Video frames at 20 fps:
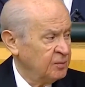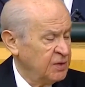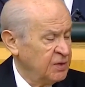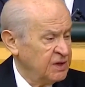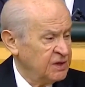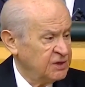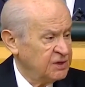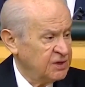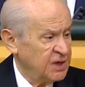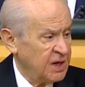
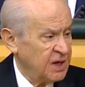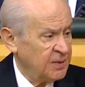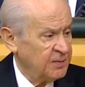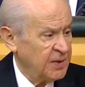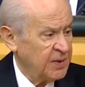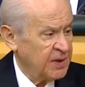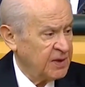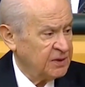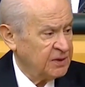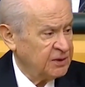Bir
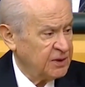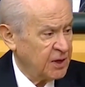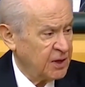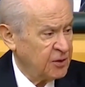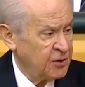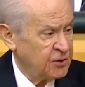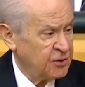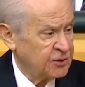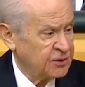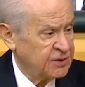CHP'nin
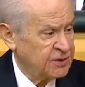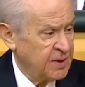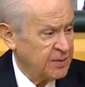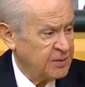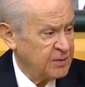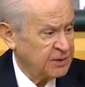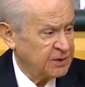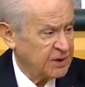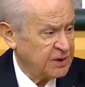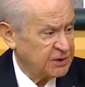terörist
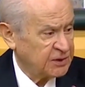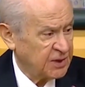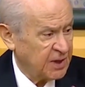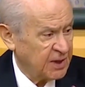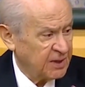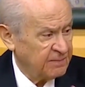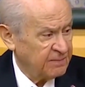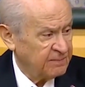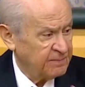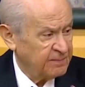
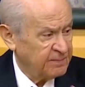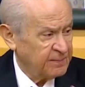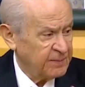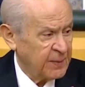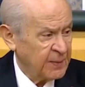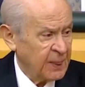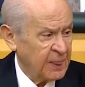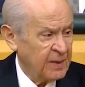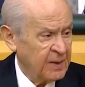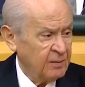Demirtaş'a
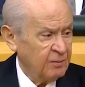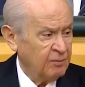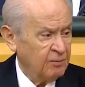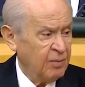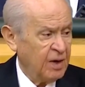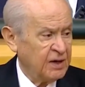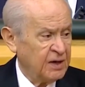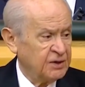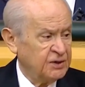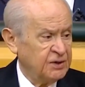
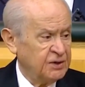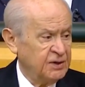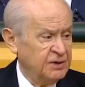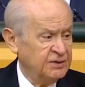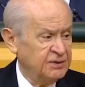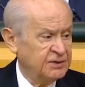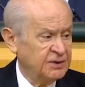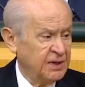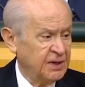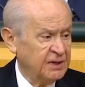barış
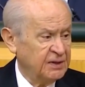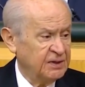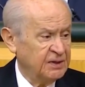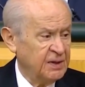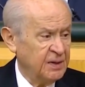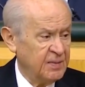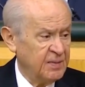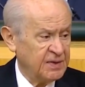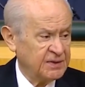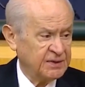insanı
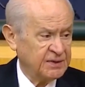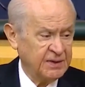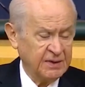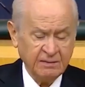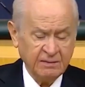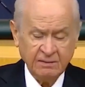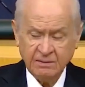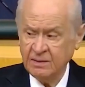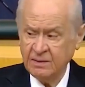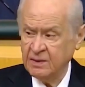demesi,